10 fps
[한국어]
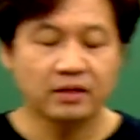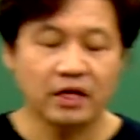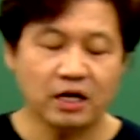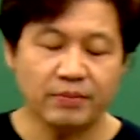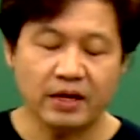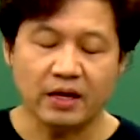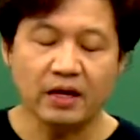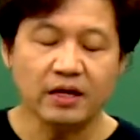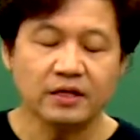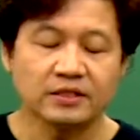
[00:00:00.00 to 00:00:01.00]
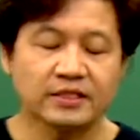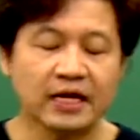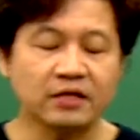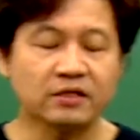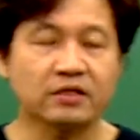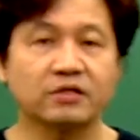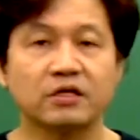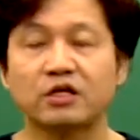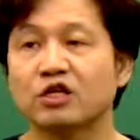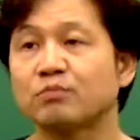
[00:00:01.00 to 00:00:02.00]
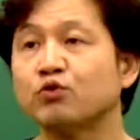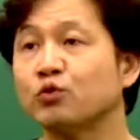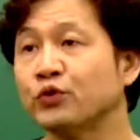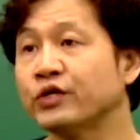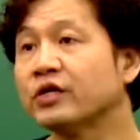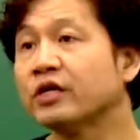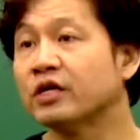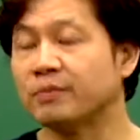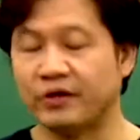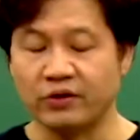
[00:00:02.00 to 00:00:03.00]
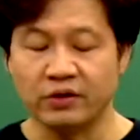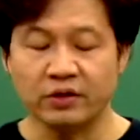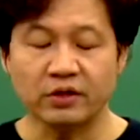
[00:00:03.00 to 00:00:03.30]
다음에 자연자 특성은 부부 연결을 말이요.